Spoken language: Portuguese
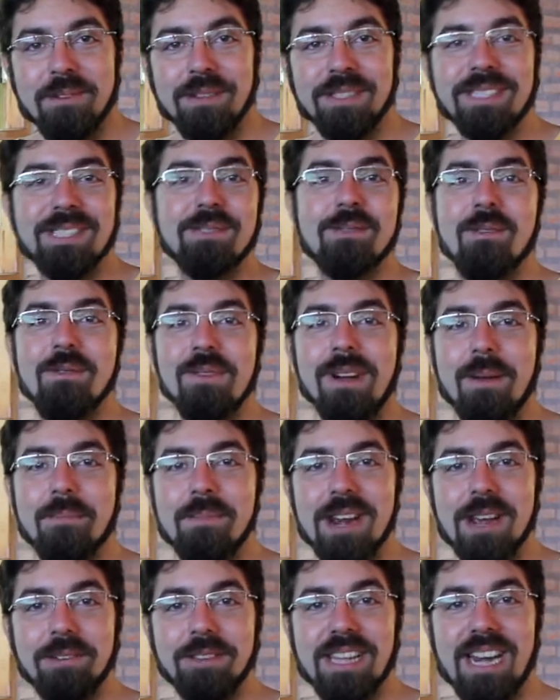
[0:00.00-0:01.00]
conhecido como
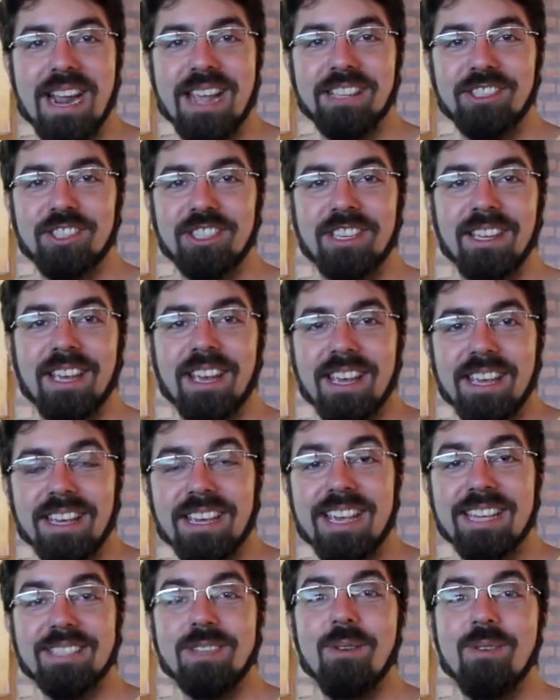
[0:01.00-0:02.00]
Gabriel Dredd,
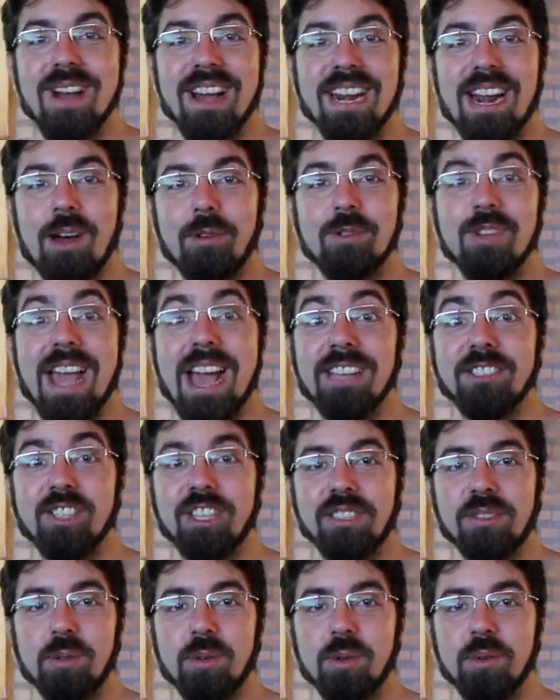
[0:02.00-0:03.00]
e esse é o canal do
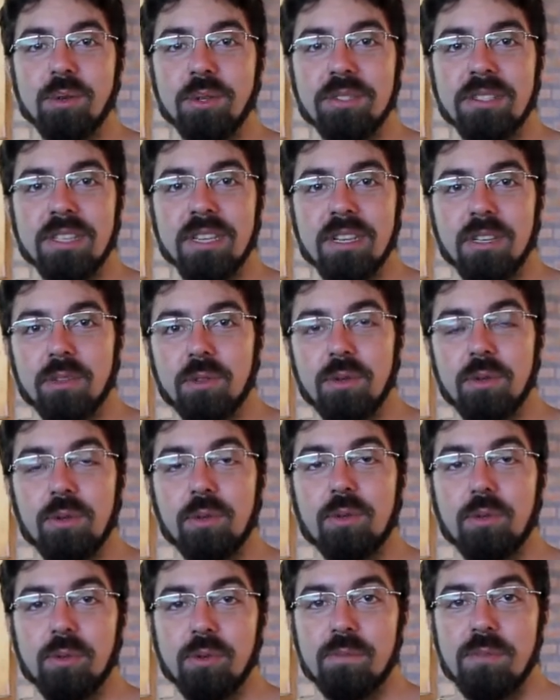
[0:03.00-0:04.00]
Irradiando Luz no
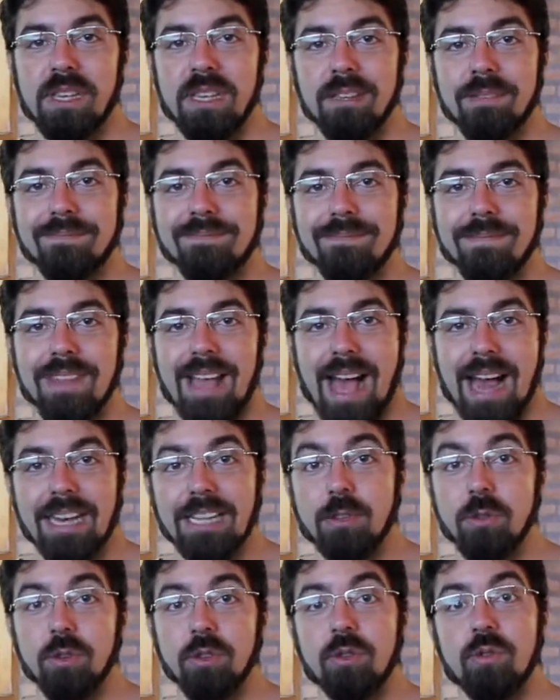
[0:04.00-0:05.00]
YouTube.
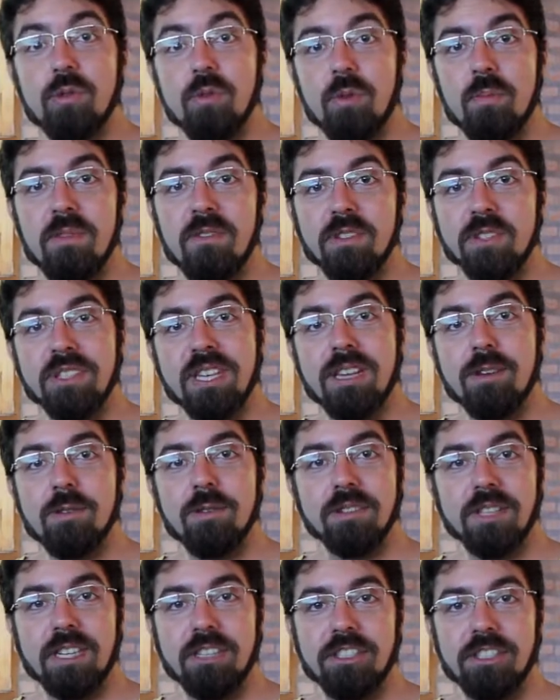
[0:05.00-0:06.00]
Além do YouTube, você
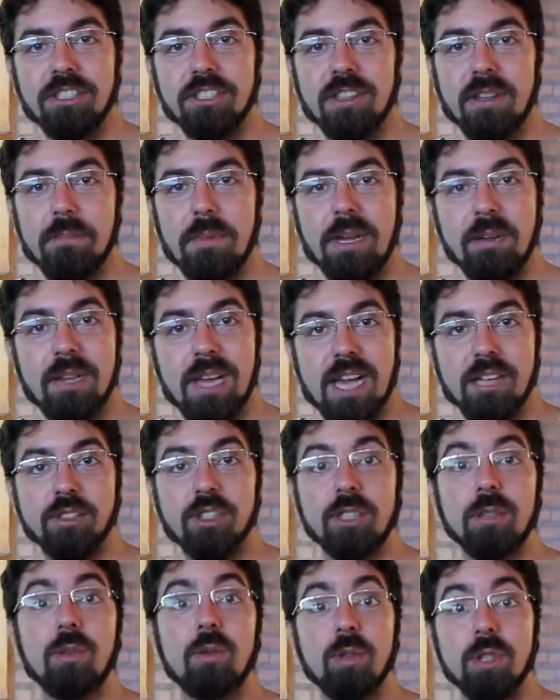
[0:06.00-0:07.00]
encontra a gente também no
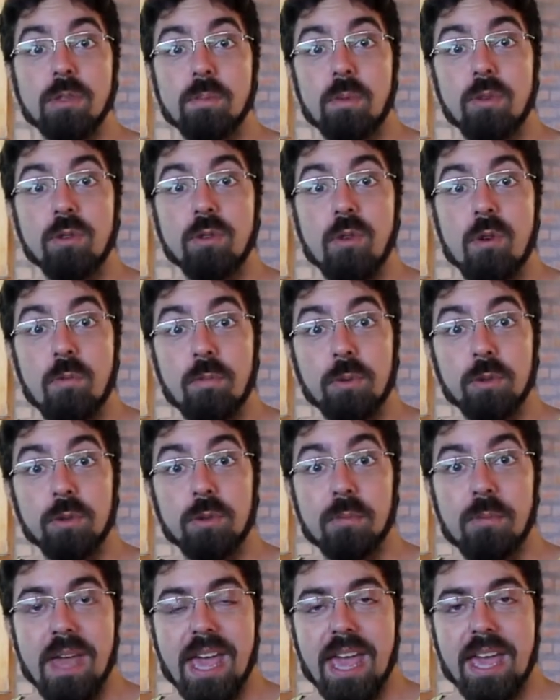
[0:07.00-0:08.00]

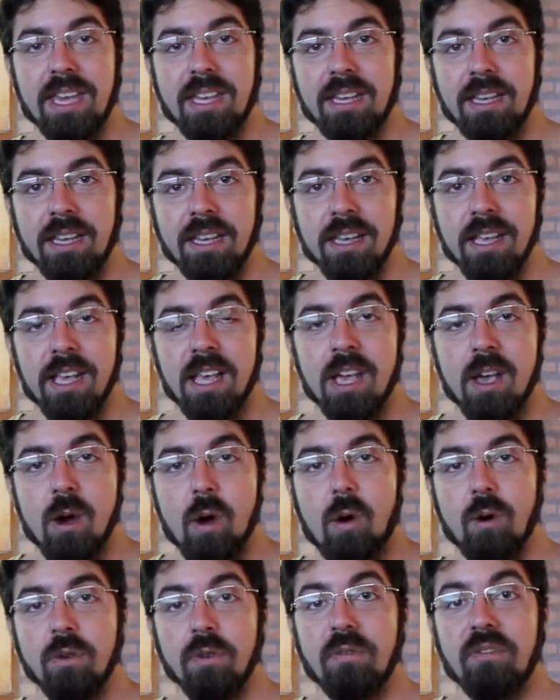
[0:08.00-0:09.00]
irradiandoluz.com.br
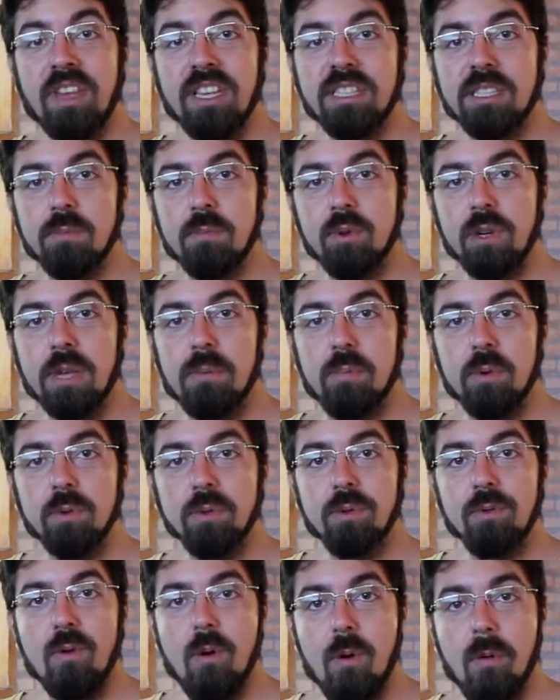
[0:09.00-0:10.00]
ou no
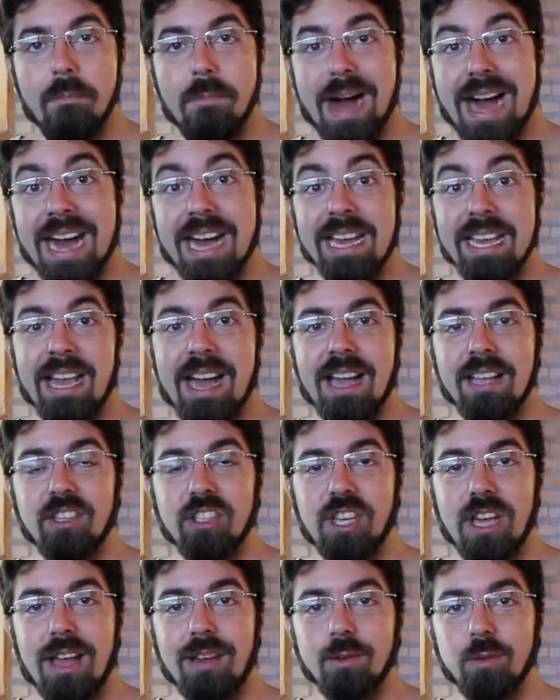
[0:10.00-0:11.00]
facebook.com.br
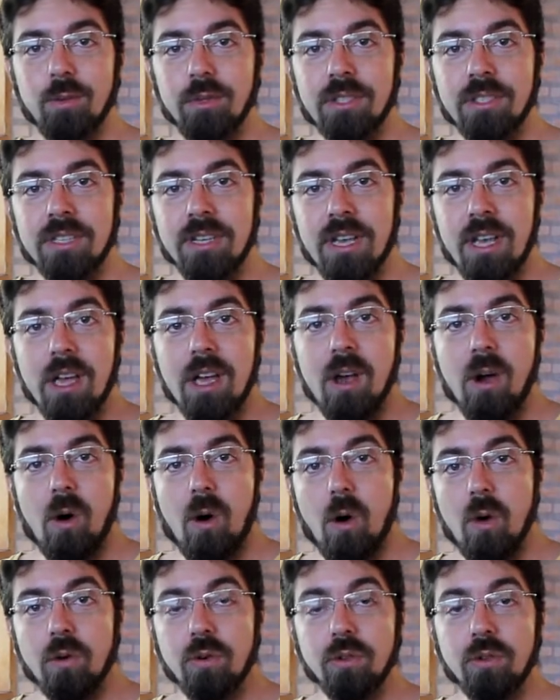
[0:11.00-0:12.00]
irradialuz
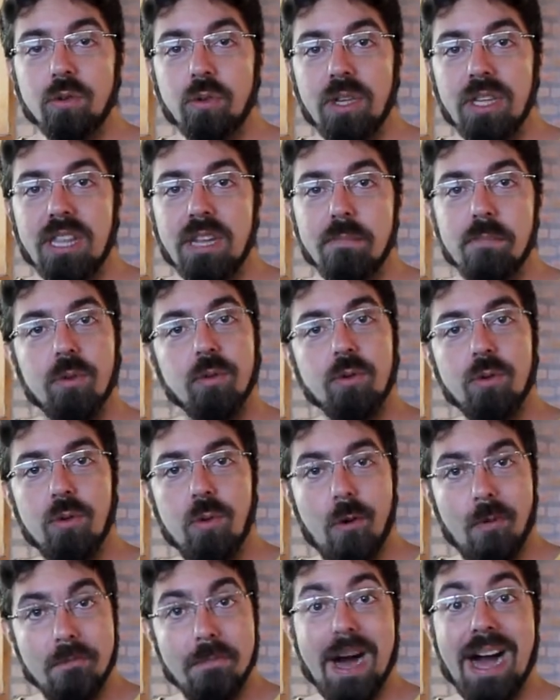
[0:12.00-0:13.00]
ou no
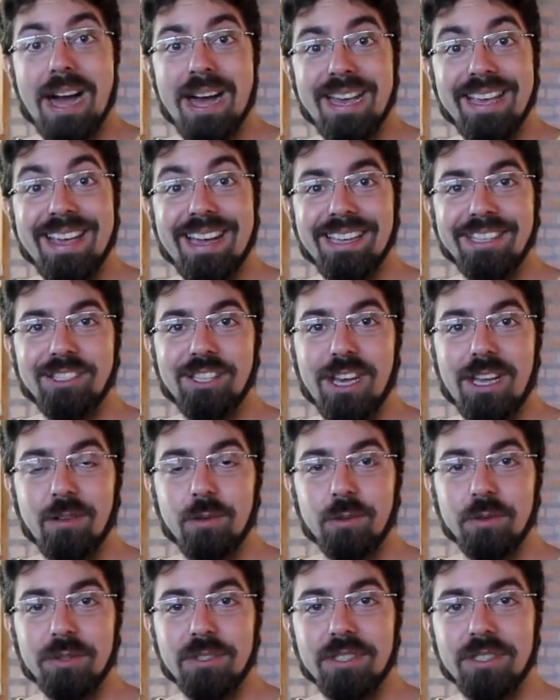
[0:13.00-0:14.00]
twitter.com.br
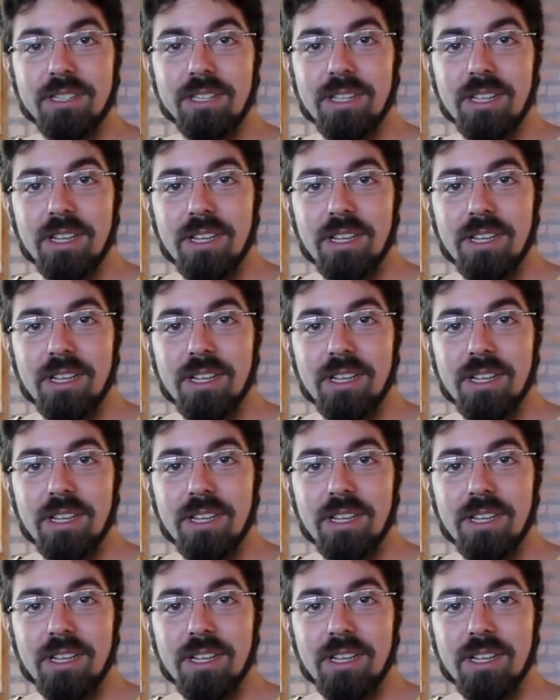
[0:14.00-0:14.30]
irradialuz.